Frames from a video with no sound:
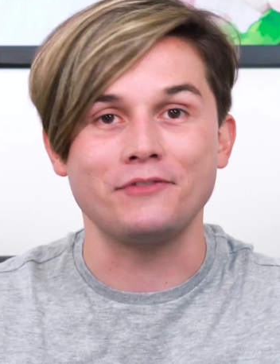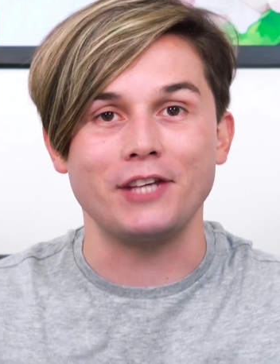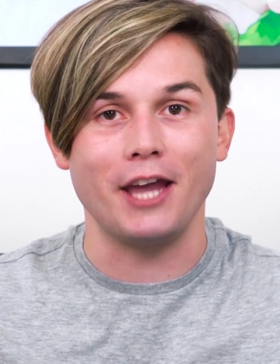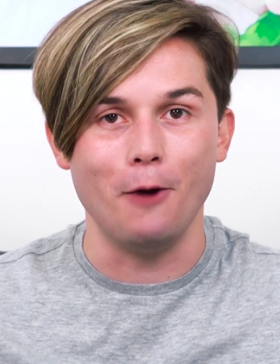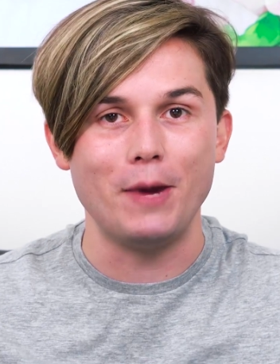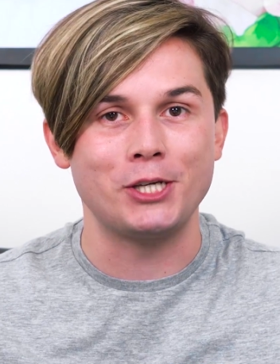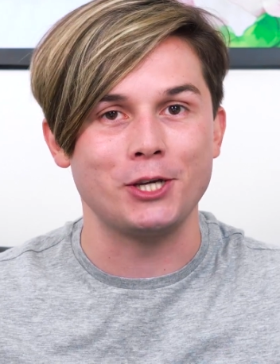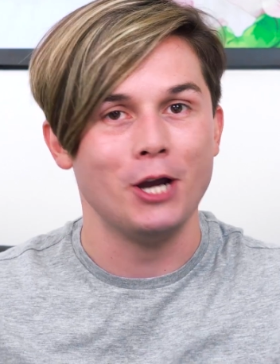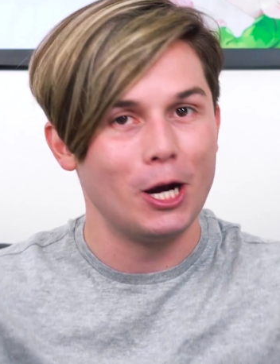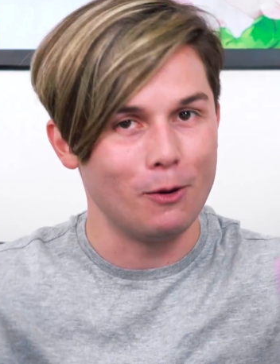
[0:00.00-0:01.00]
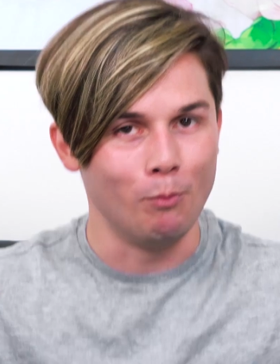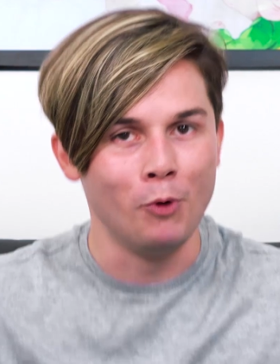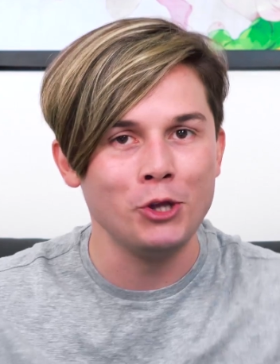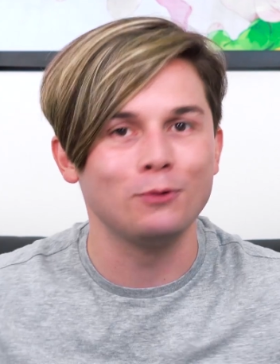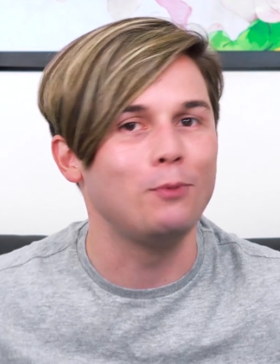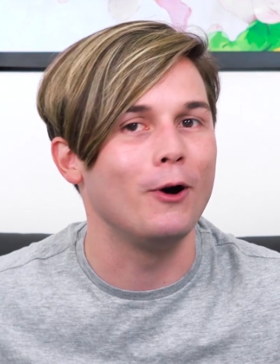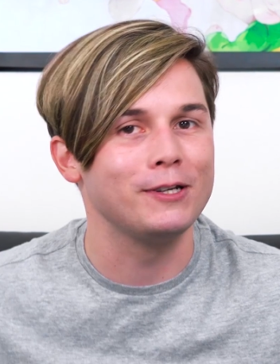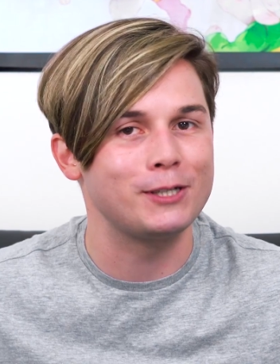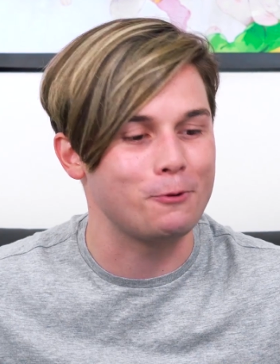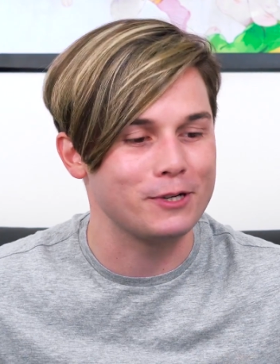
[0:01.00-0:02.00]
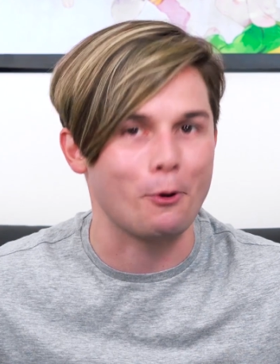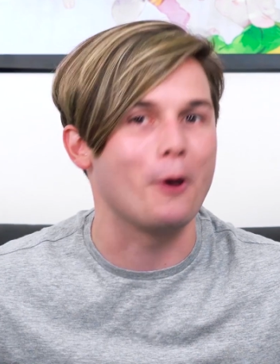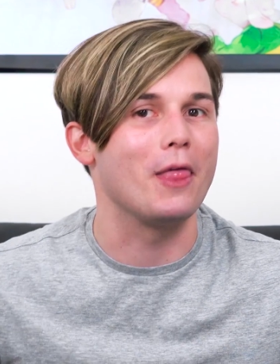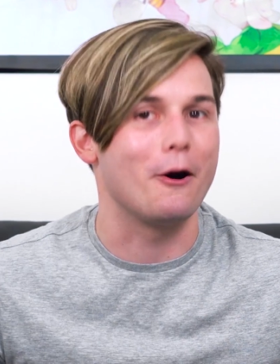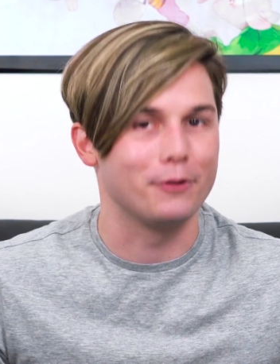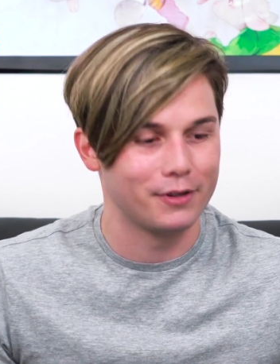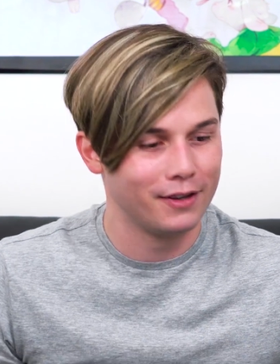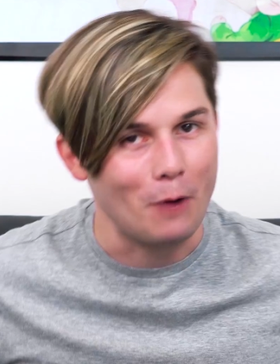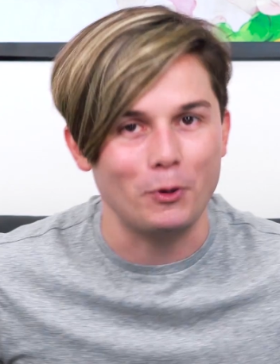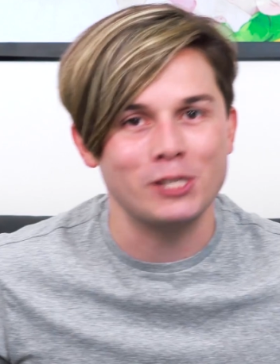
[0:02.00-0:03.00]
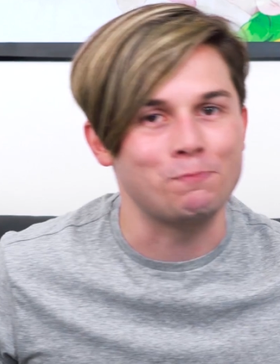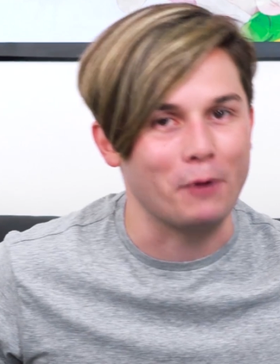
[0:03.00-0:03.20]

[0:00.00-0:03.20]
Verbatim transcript: deve ser realmente muito bom esse quiz do Ronaldo. Mal posso